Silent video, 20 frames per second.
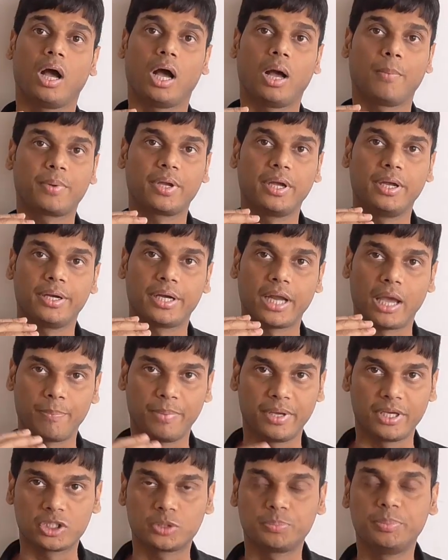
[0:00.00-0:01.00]
आपकी
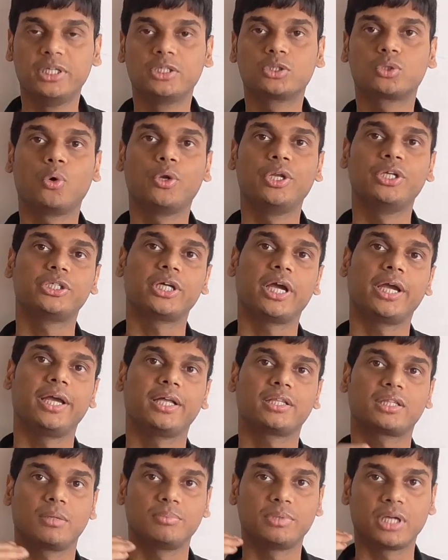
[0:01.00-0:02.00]
टाइपिंग स्पीड्स होनी चाहिए
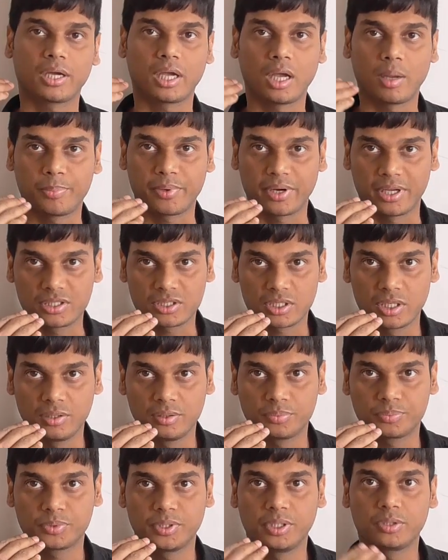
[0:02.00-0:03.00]
तब जाके आप
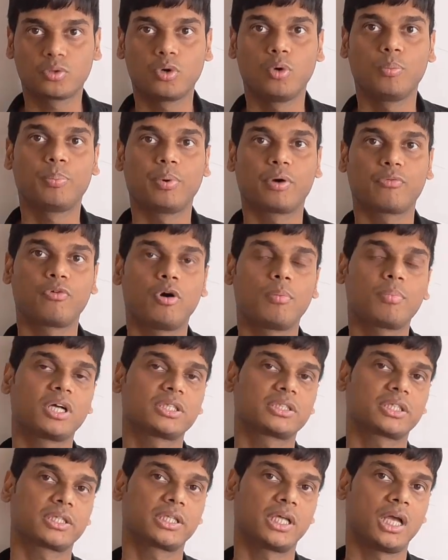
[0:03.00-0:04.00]
ट्रांसक्रिप्शन को परफॉर्म कर
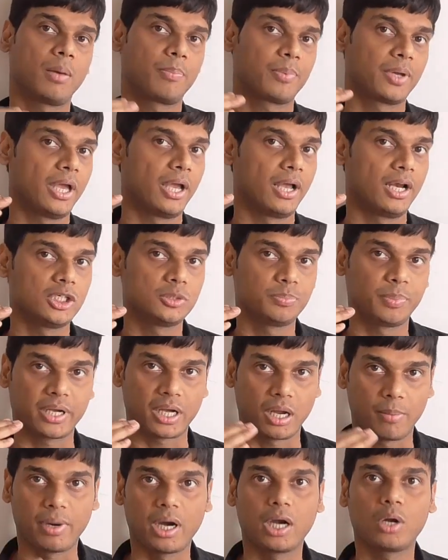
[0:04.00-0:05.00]
सकते हैं आपकी इंग्लिश पे
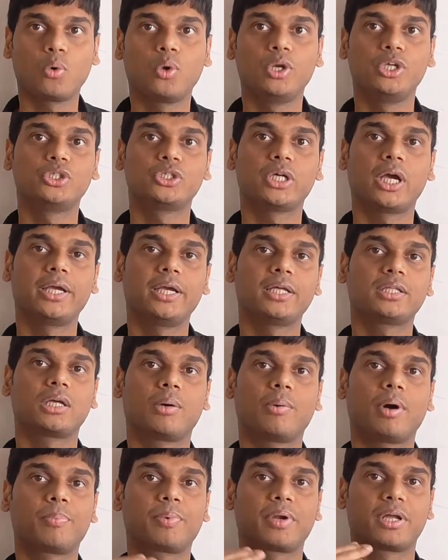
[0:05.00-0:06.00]
कमांड होनी चाहिए
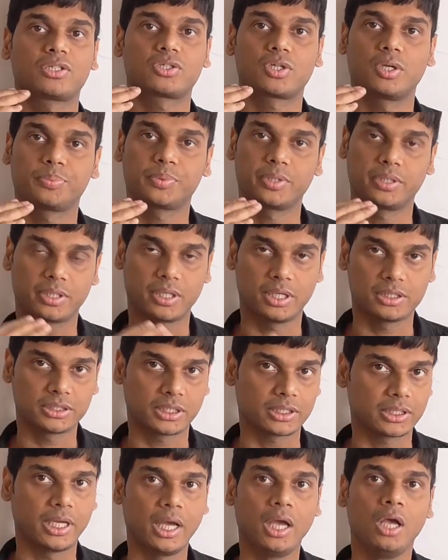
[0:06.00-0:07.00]
तब आप ट्रांसक्रिप्शन कर
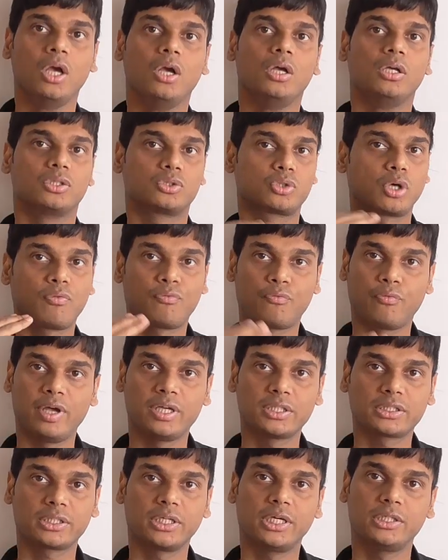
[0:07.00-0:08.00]
सकते हैं
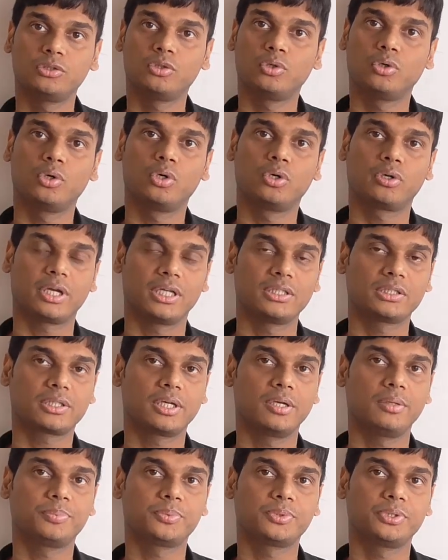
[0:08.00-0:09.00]
सॉफ्टवेयर्स के जो
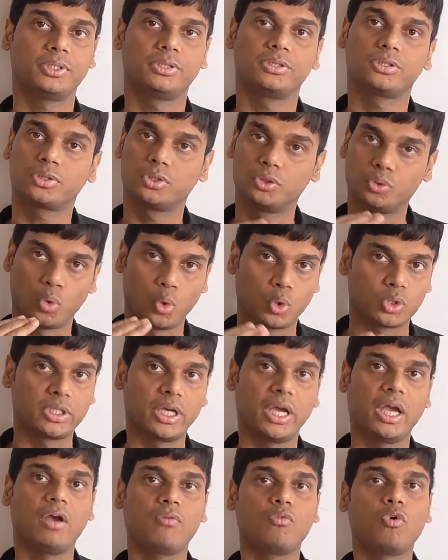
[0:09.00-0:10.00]
ट्रांसक्रिप्शन होते
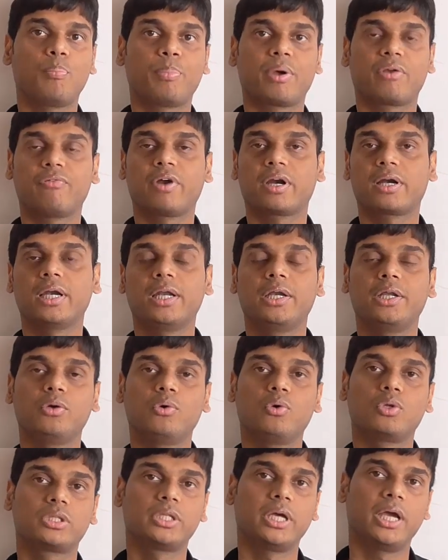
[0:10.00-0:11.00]
हैं वो परफेक्टली नहीं
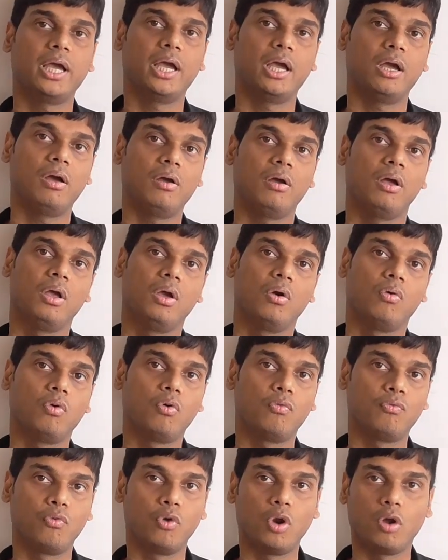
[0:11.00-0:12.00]
होते हैं
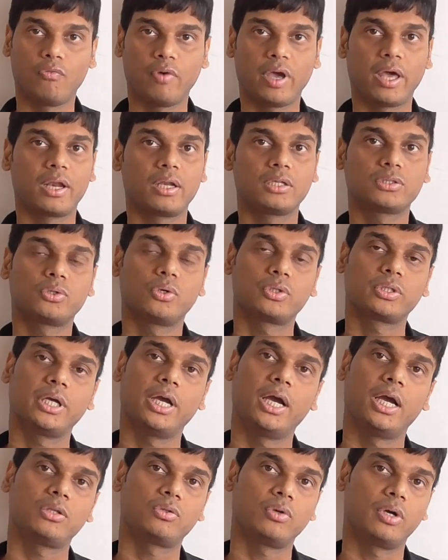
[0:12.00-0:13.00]
वो फुल ऑफ एरर्स होते
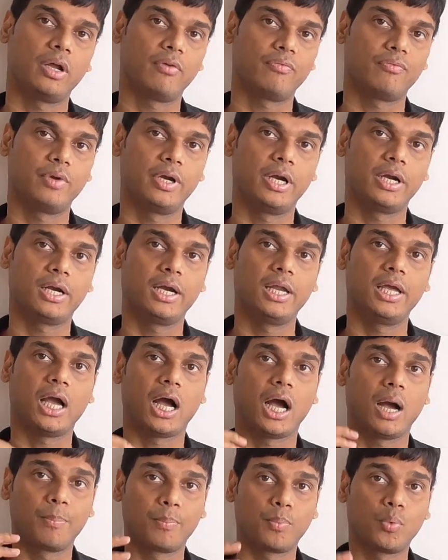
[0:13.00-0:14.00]
हैं तो डेफिनेटली
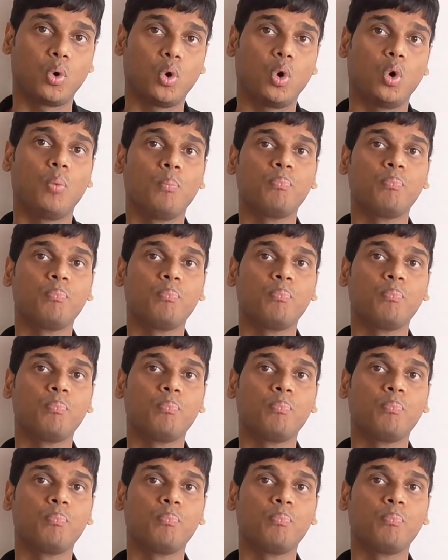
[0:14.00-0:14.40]
आपको